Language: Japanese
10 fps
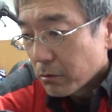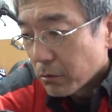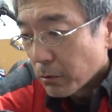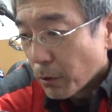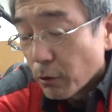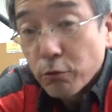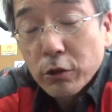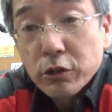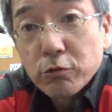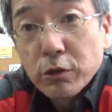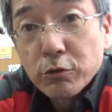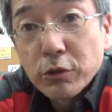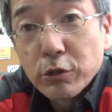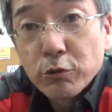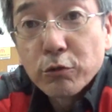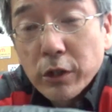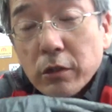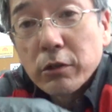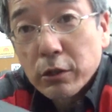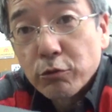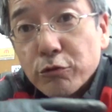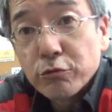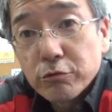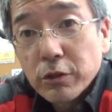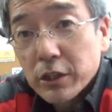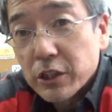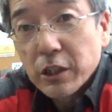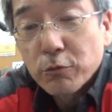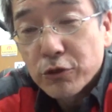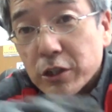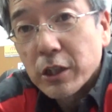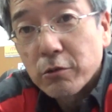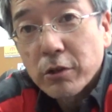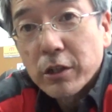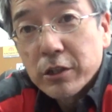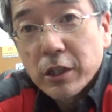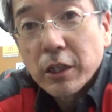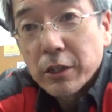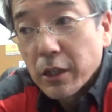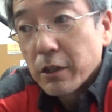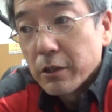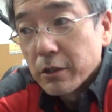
でまあほら昨日昨日でいろいろねだからそういうあっち行ったりこっち行ったりとかしてたんで